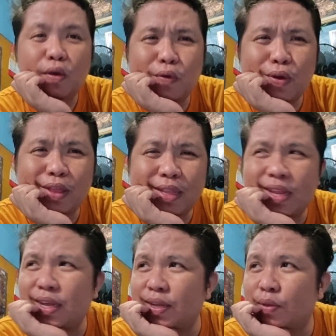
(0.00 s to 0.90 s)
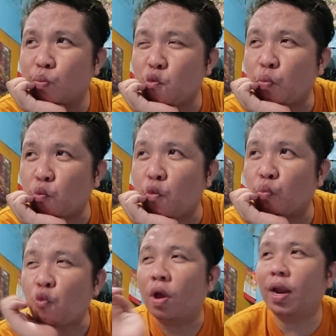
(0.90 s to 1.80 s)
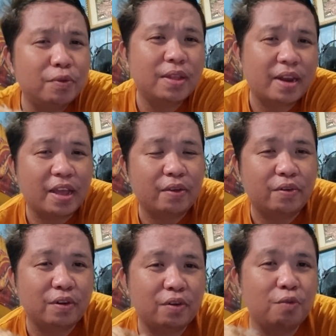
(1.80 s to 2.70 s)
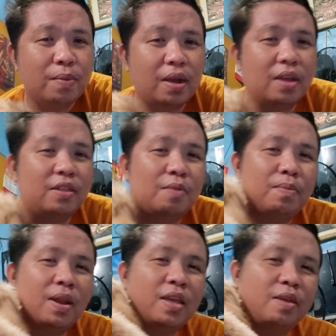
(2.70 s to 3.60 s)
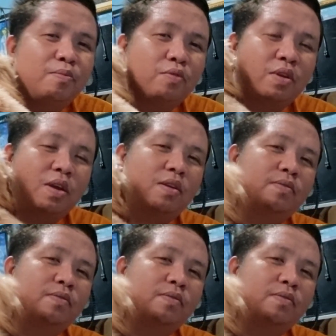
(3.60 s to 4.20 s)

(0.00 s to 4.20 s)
Kulit niya. Wrecker! Wrecker. Gumaganda yung balahibo niya.